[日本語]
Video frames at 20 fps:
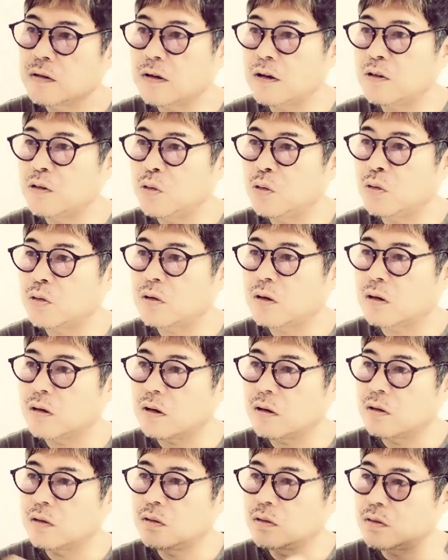佐藤
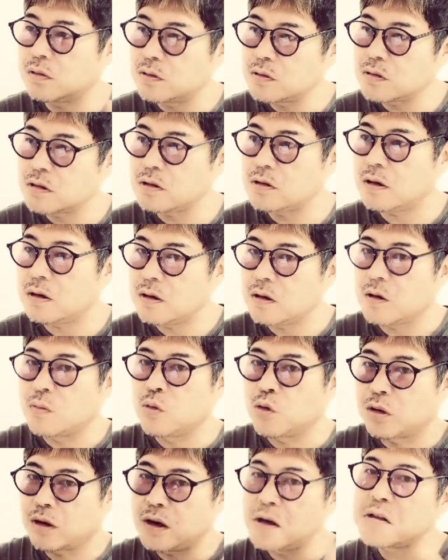健君自体が
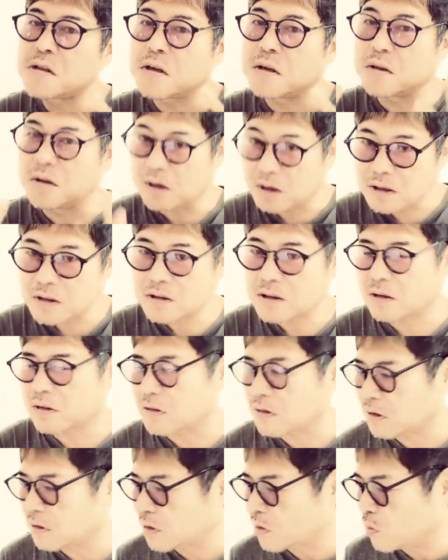もう謙信になっちゃっ
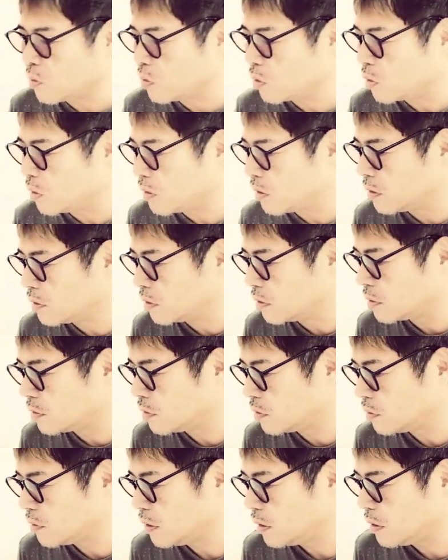たってことなんで
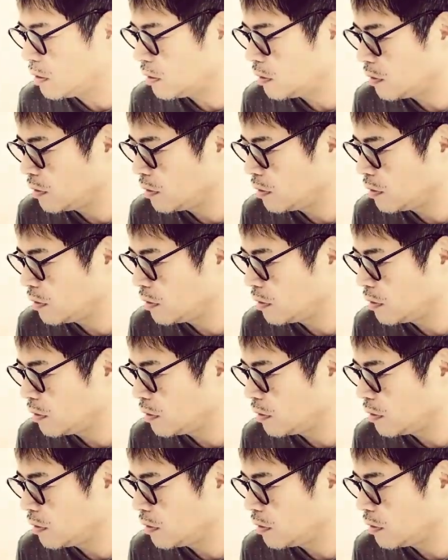すよね